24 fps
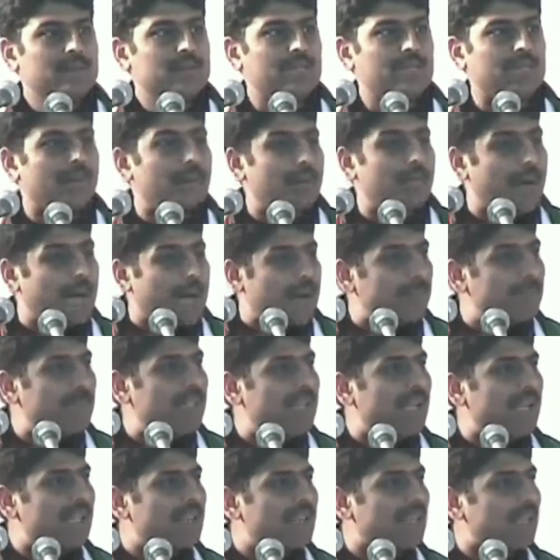तेरा बाप
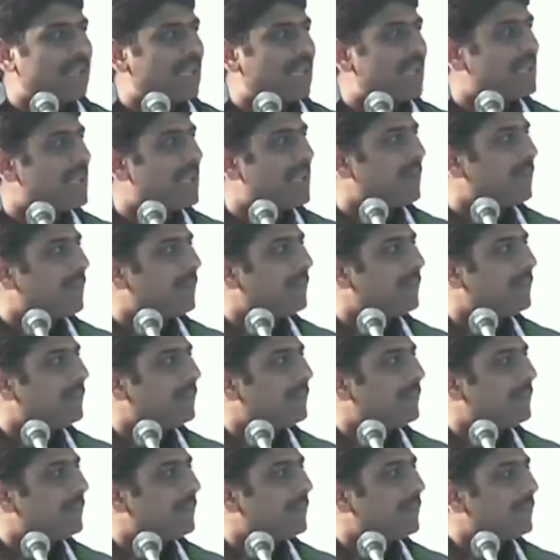नहीं ला सकता है
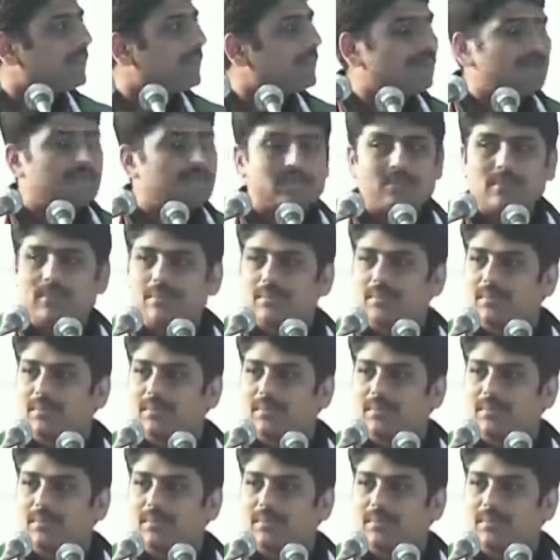शब्द